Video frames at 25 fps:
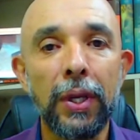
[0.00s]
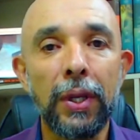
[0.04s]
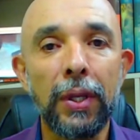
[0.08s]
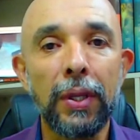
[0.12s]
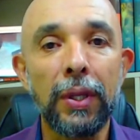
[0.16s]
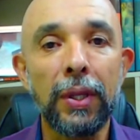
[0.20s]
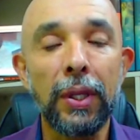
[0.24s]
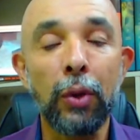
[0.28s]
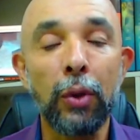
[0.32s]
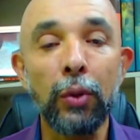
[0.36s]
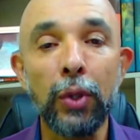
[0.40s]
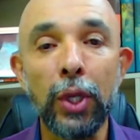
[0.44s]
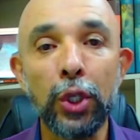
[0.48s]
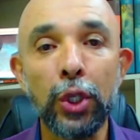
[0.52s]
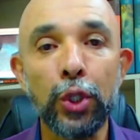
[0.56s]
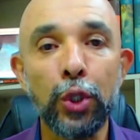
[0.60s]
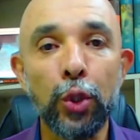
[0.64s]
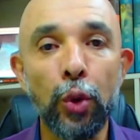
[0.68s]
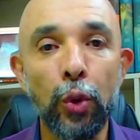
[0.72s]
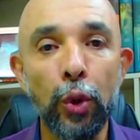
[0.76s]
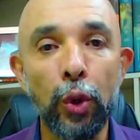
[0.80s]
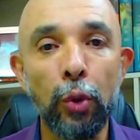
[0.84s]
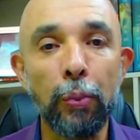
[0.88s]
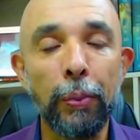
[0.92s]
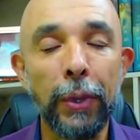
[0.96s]
não
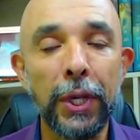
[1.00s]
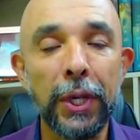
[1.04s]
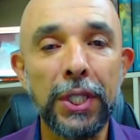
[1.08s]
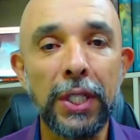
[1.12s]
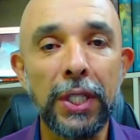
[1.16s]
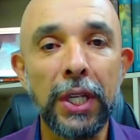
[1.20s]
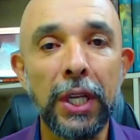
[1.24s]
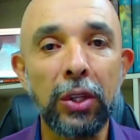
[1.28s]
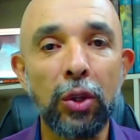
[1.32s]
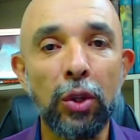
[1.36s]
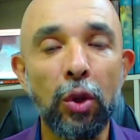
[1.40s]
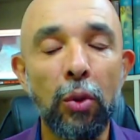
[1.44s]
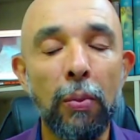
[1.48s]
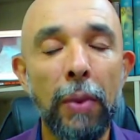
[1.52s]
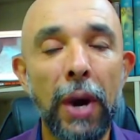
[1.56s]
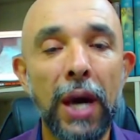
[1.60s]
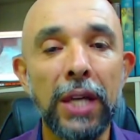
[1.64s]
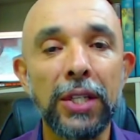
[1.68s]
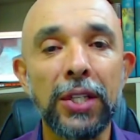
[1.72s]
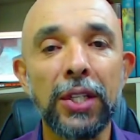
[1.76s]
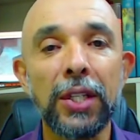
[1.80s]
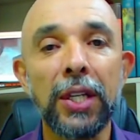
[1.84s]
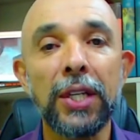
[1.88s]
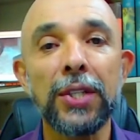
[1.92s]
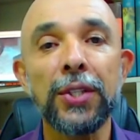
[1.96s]
deixou que o presidente
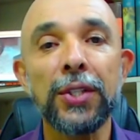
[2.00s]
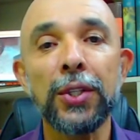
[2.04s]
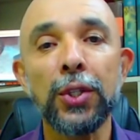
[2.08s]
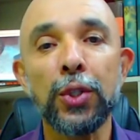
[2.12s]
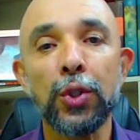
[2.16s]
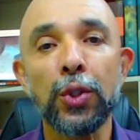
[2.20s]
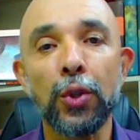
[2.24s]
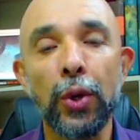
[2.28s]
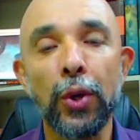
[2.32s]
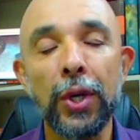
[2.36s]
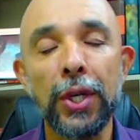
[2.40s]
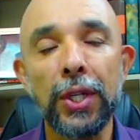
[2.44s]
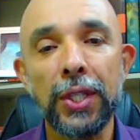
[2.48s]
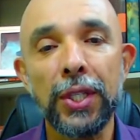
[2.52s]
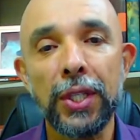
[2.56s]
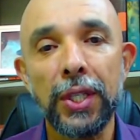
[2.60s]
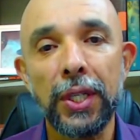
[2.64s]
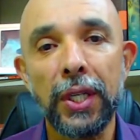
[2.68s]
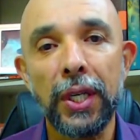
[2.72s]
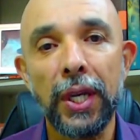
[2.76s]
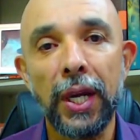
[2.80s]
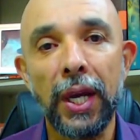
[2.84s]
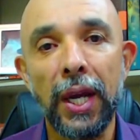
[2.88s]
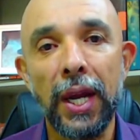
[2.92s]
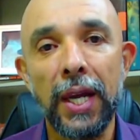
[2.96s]
tomasse decisões em
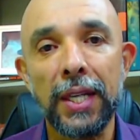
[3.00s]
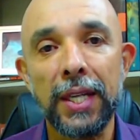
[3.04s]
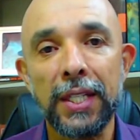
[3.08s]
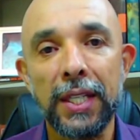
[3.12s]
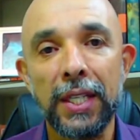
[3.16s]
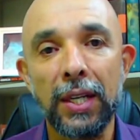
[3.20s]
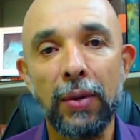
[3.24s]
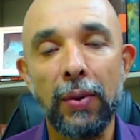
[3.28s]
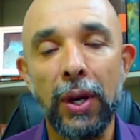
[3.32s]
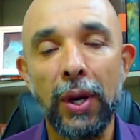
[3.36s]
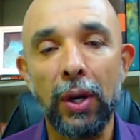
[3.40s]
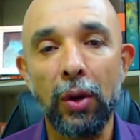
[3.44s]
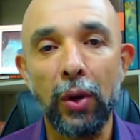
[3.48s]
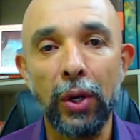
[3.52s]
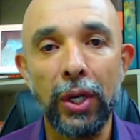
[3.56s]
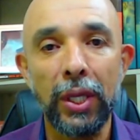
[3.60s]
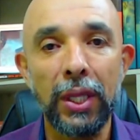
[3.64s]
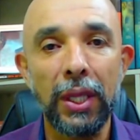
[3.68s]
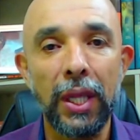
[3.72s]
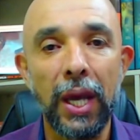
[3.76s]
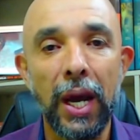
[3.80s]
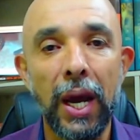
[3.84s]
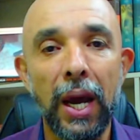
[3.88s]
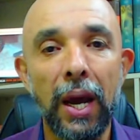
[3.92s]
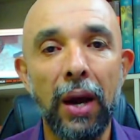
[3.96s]
relação a
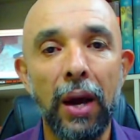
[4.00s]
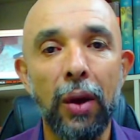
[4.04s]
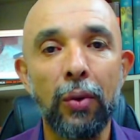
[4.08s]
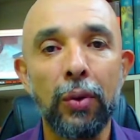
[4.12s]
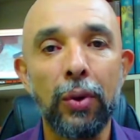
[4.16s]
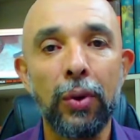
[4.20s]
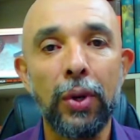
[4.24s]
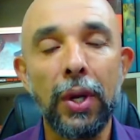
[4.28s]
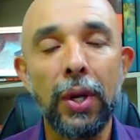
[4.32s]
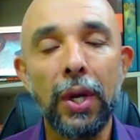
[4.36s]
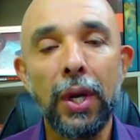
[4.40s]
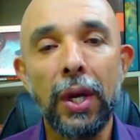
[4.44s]
lockdown,